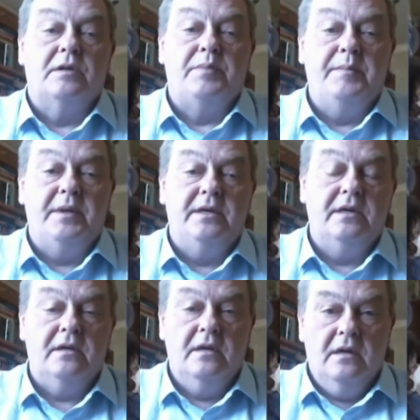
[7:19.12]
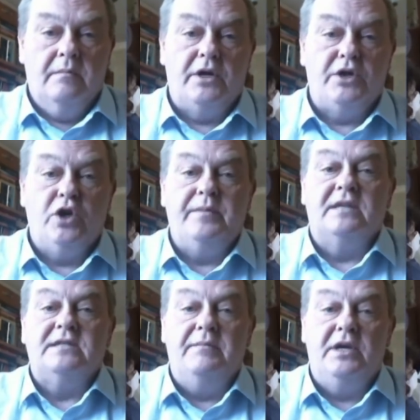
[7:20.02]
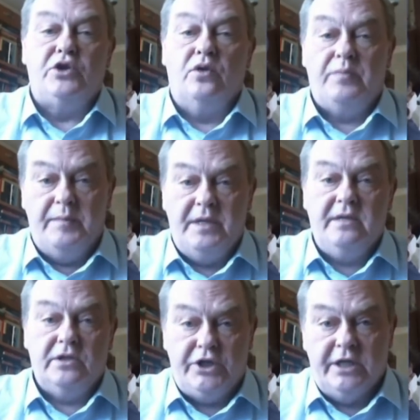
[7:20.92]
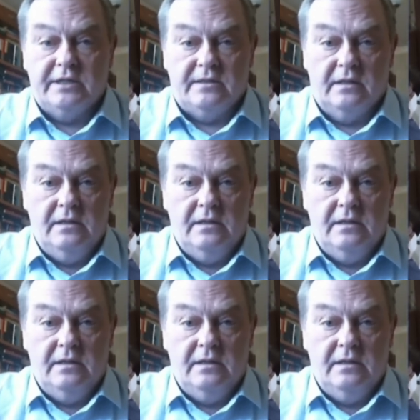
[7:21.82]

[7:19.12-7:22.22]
победит. Причем, я замечу, он победил честно.